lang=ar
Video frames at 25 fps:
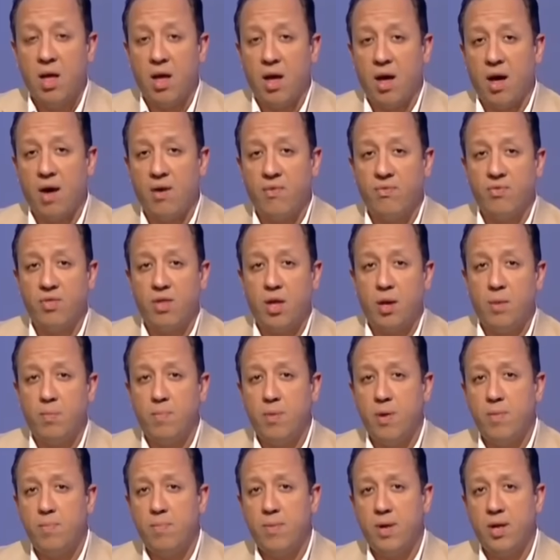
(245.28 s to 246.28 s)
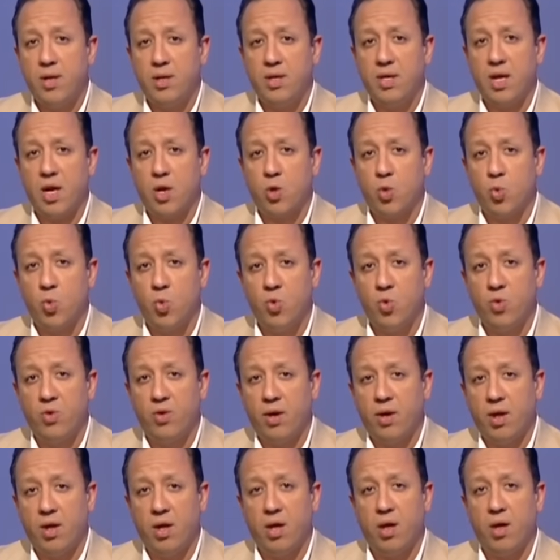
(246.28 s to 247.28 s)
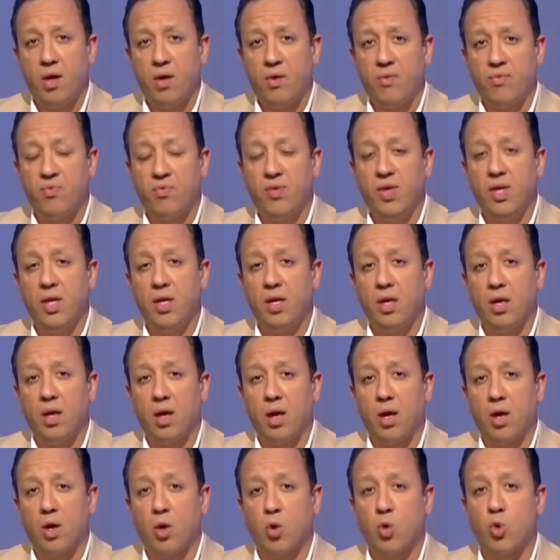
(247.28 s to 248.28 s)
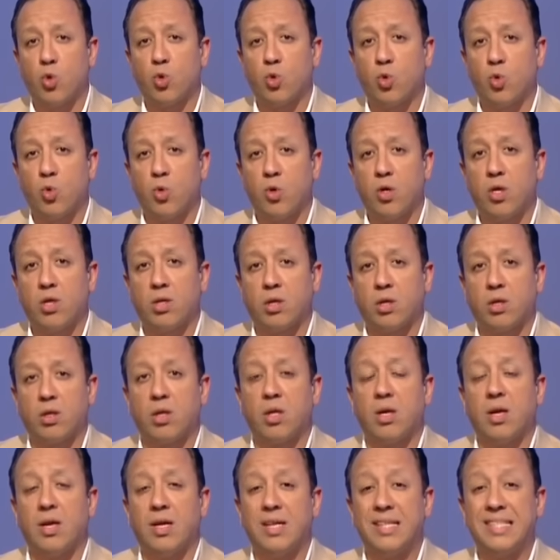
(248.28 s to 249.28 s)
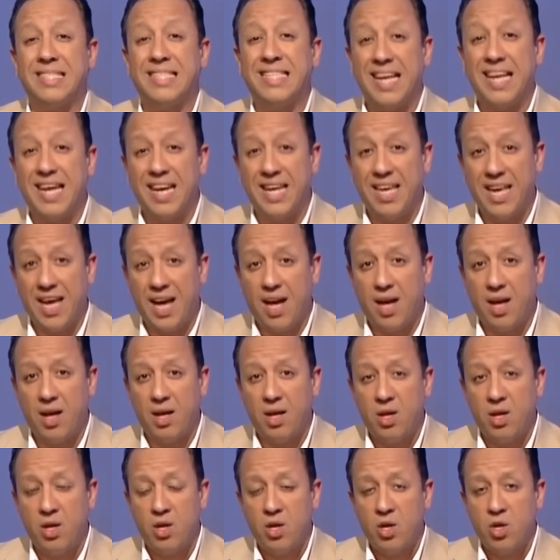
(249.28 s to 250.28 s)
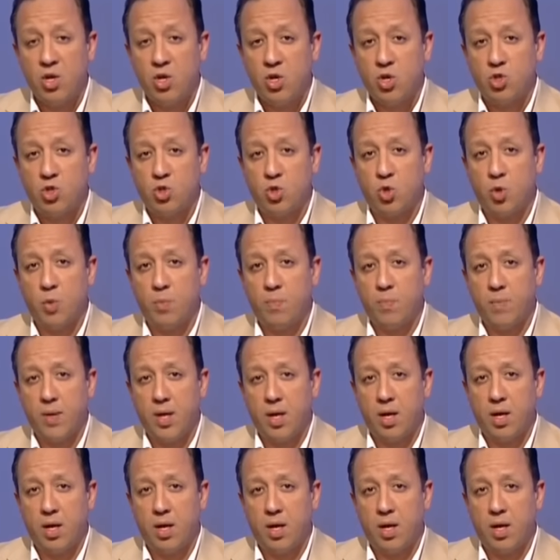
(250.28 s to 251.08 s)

افضل ممن يكون آه، في خطوات آه، سريعه ثم